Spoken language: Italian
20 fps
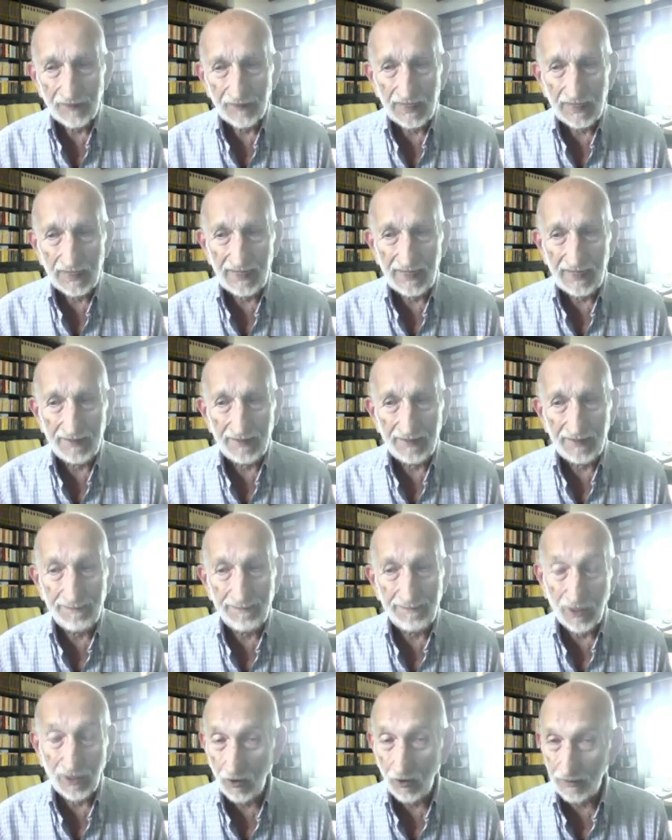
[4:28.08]
eh,
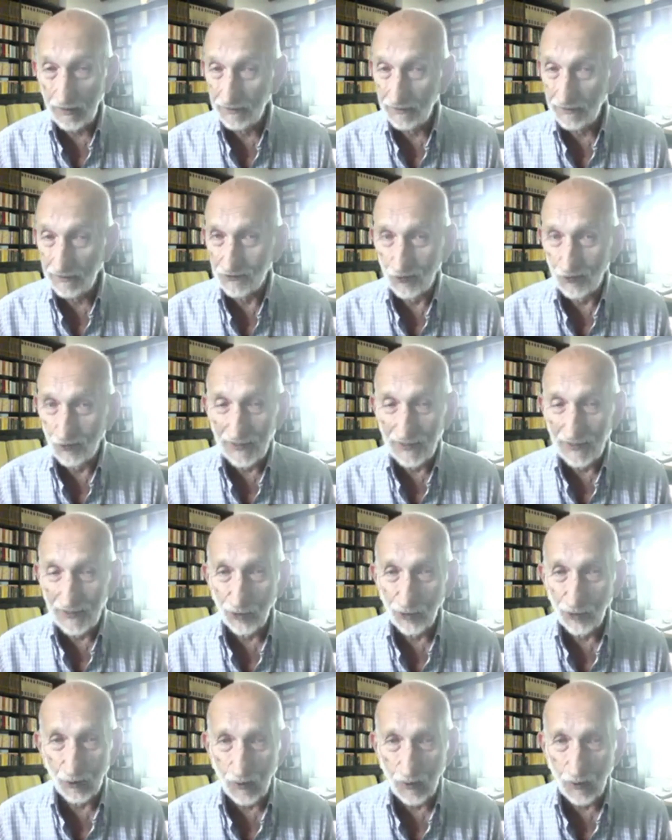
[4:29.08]
però
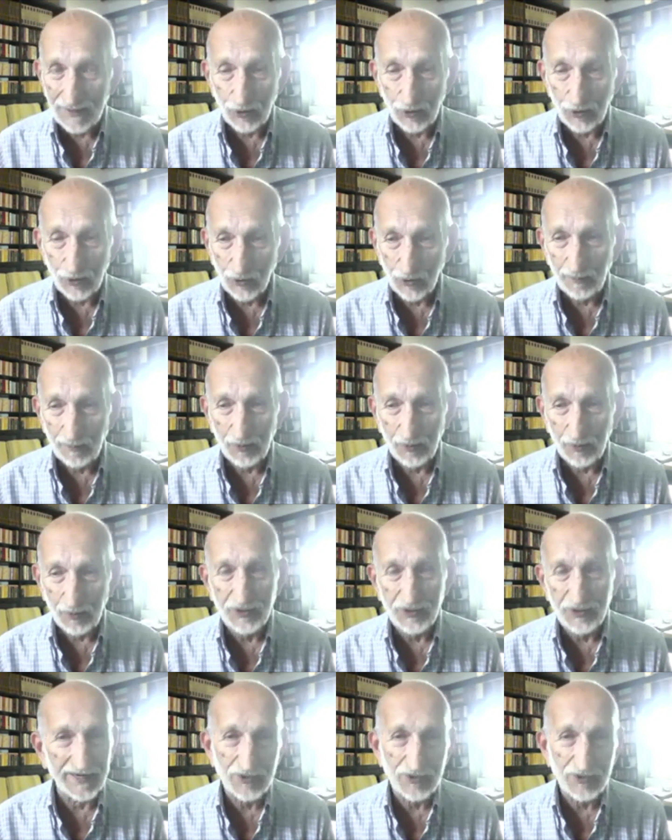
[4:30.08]
quando, quando, dopo si è
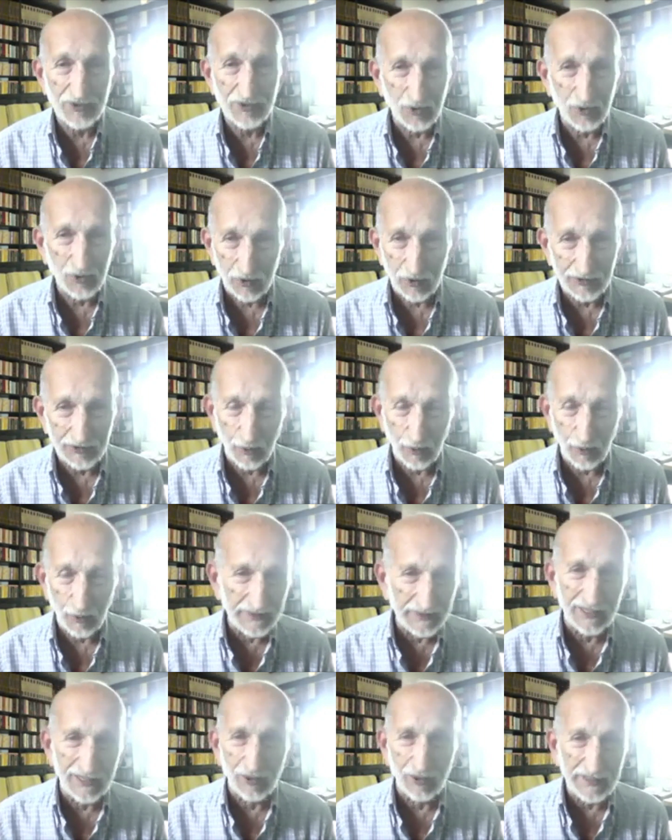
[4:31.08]
reso conto, come
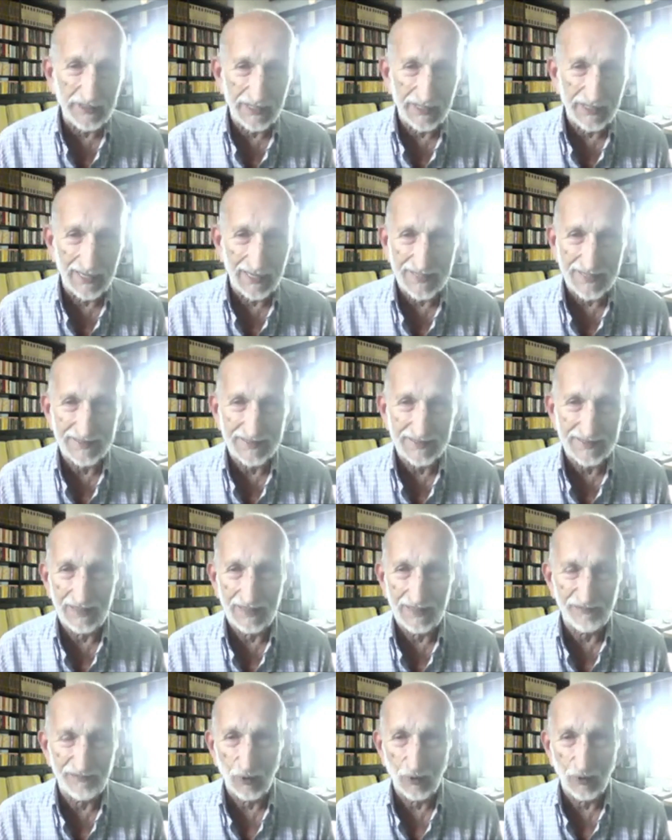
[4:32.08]
dicono gli inglesi,
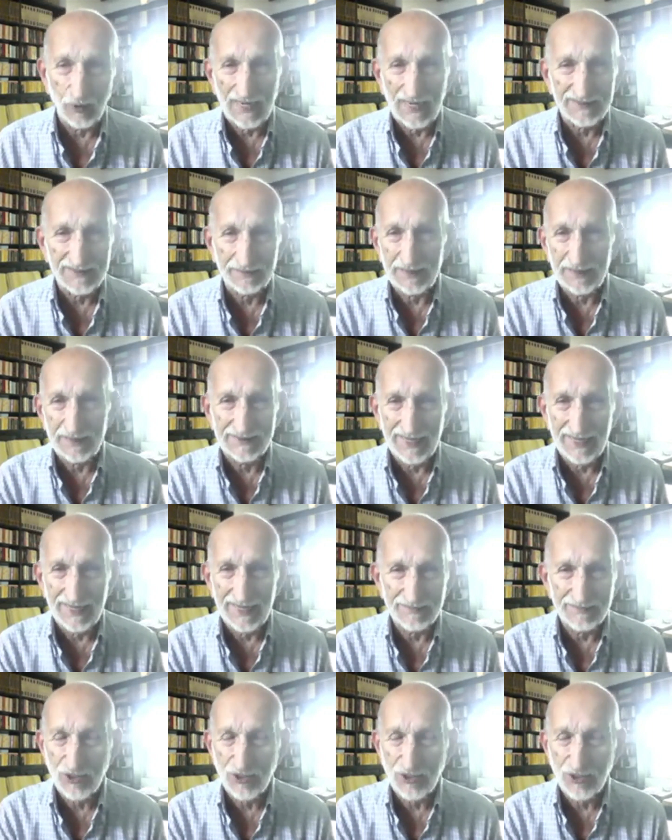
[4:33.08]
if you can't beat
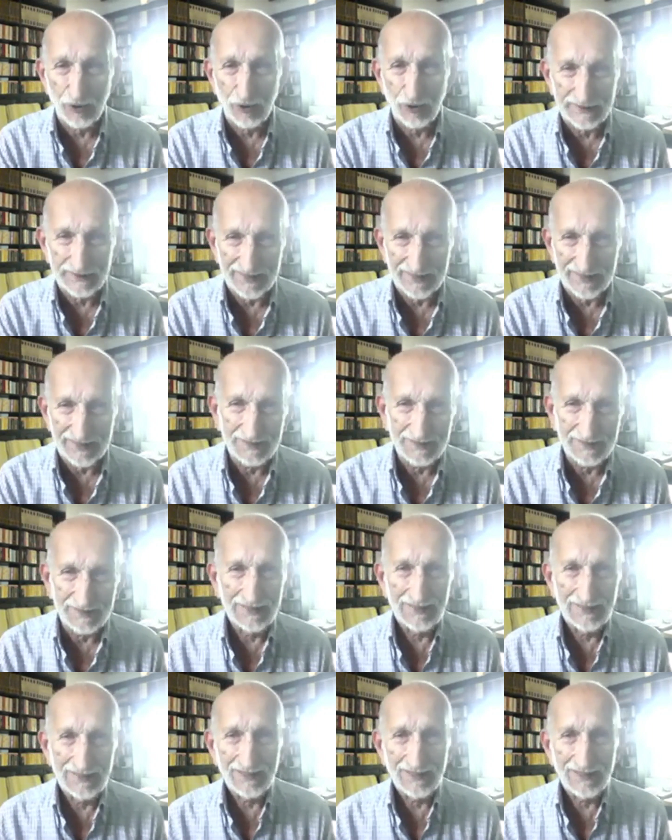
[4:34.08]
them, join them,
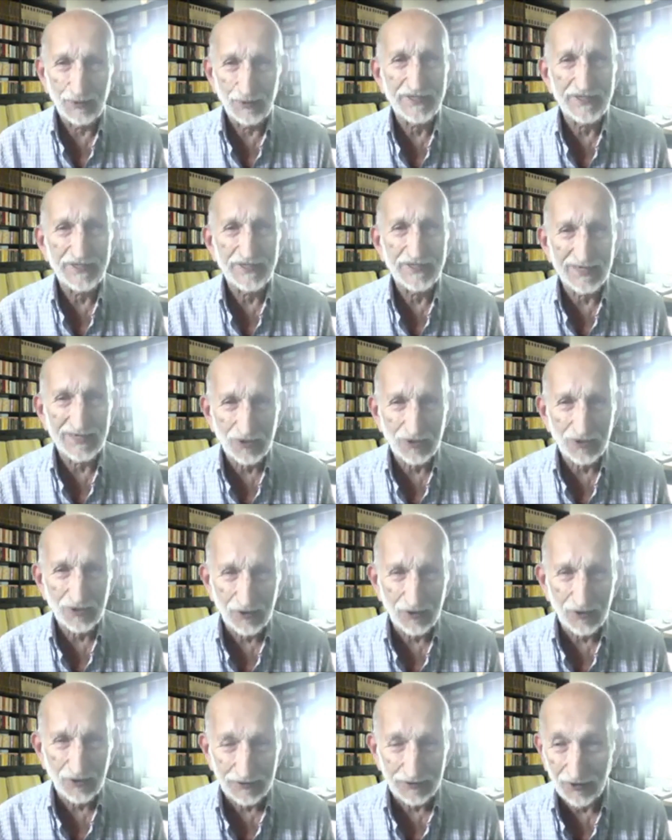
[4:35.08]
lui si è reso
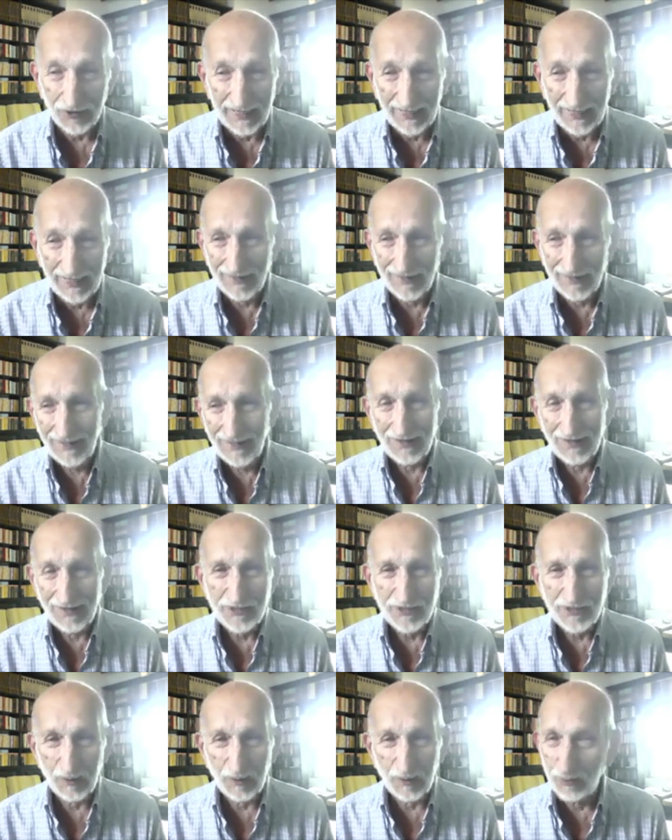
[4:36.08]
conto che a un
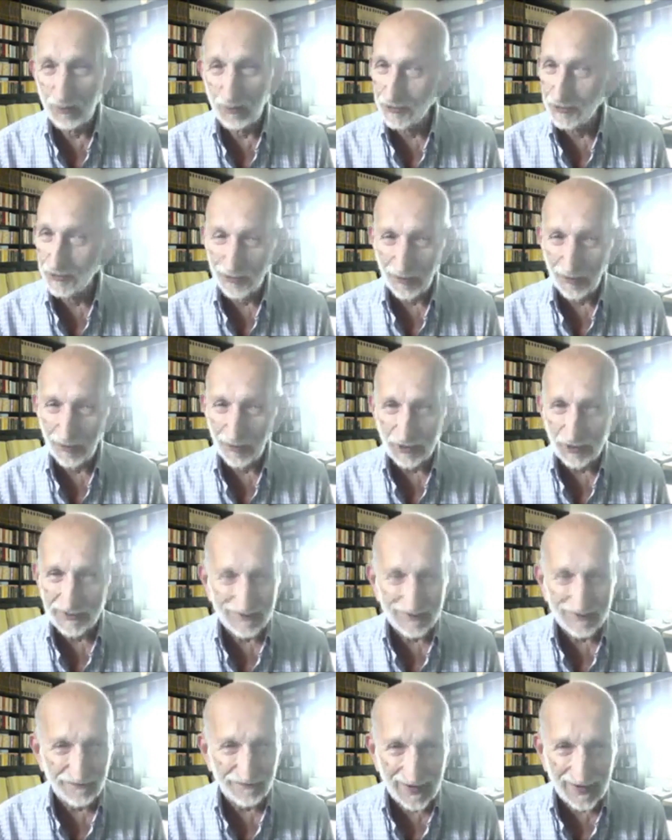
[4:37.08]
certo punto non
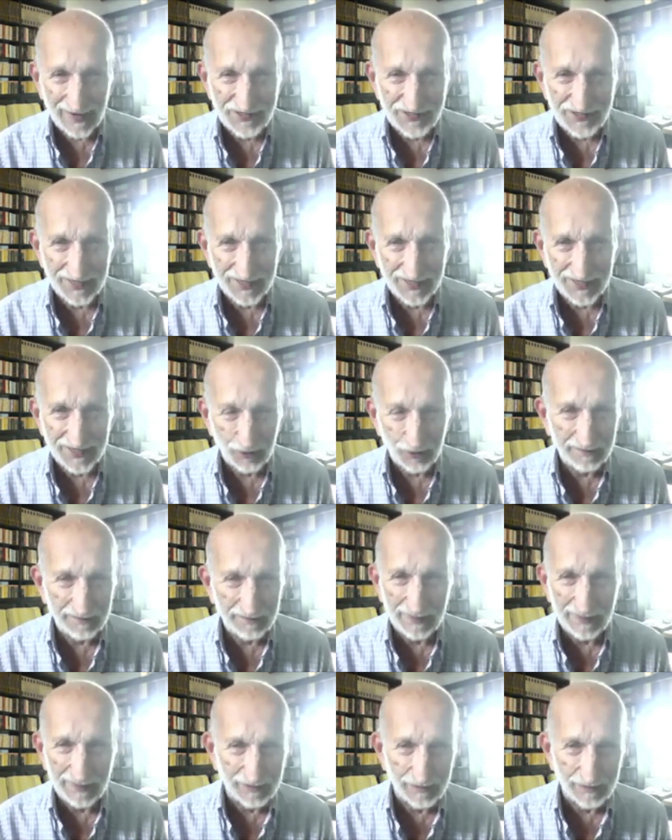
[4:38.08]
poteva farcela con
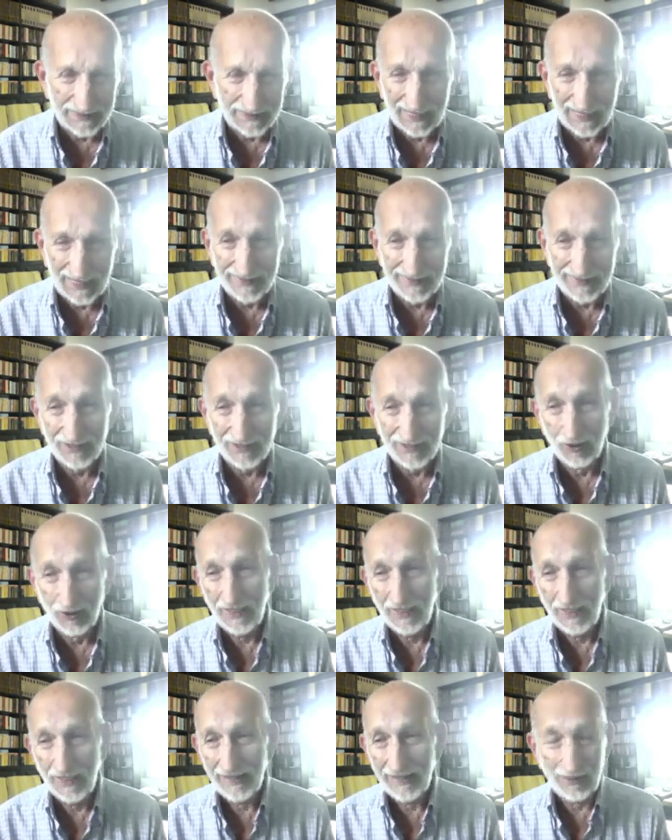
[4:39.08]
l'impero britannico
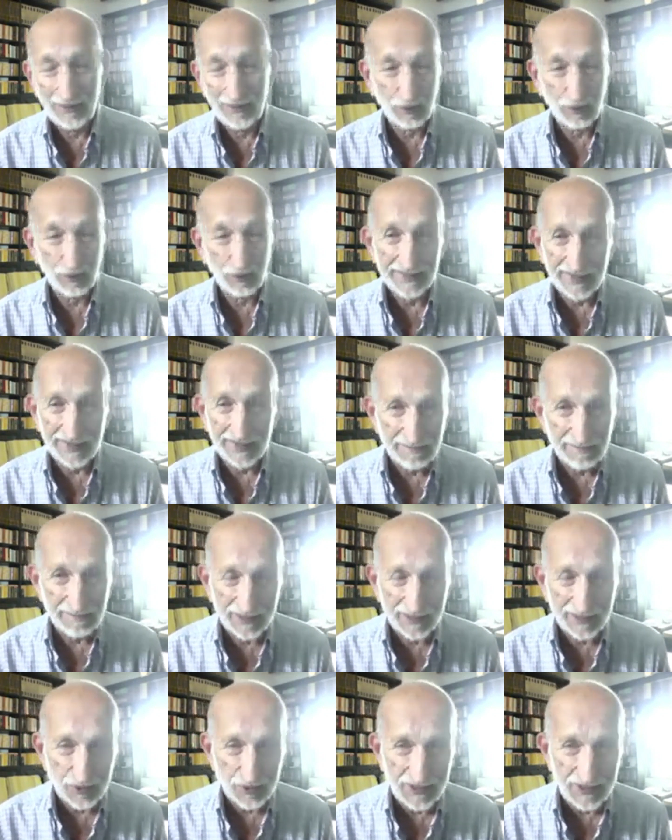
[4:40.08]
e non sarebbe
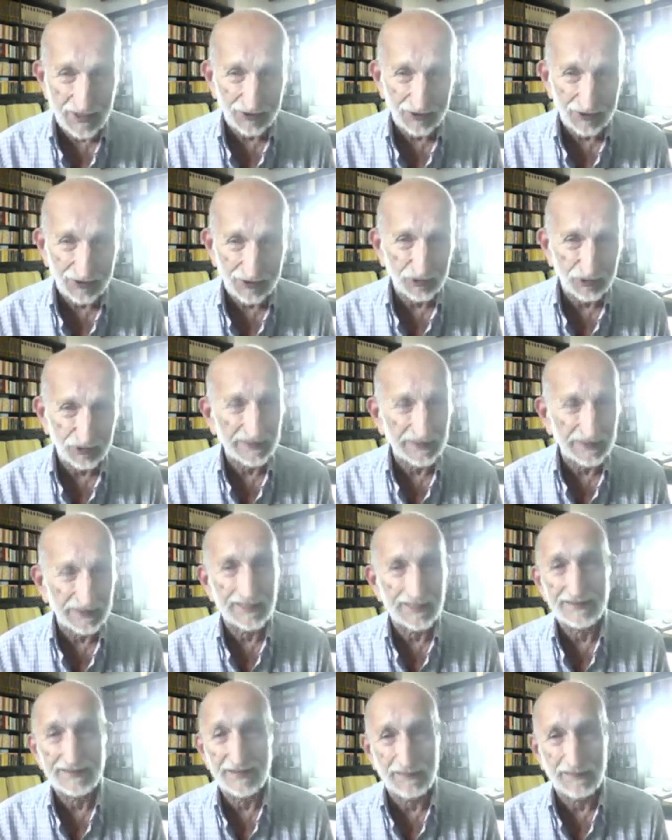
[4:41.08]
riuscito a ottenere
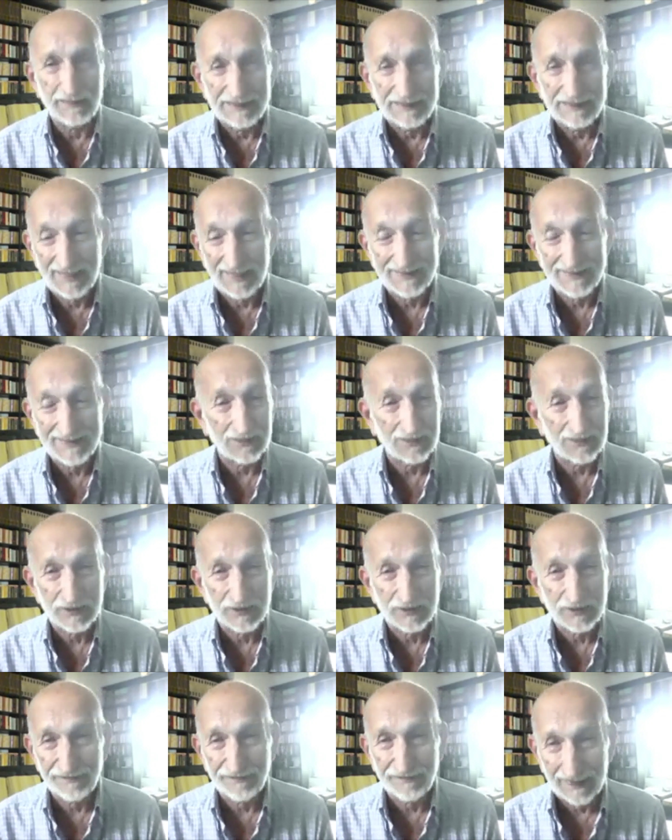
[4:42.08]
l'indipendenza, cosa
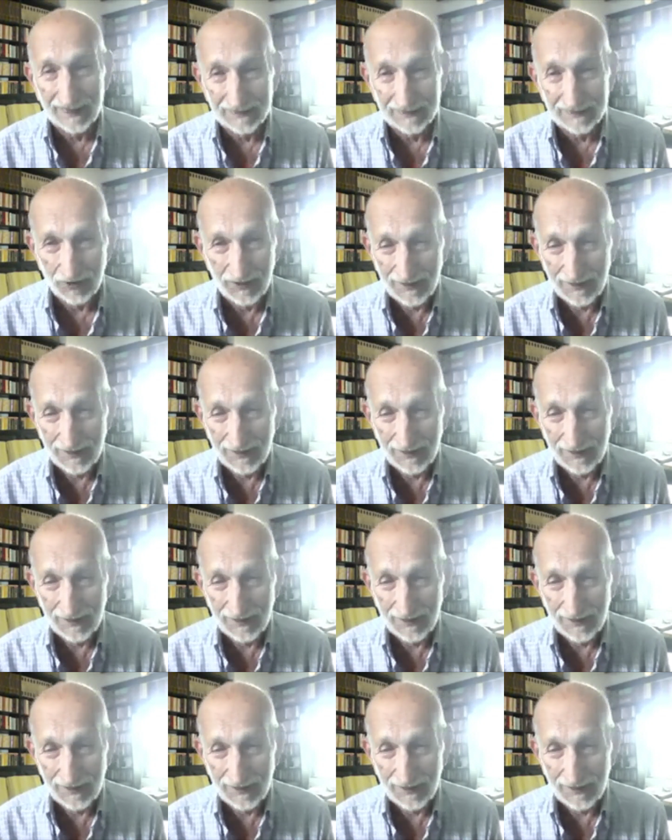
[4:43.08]
ha fatto?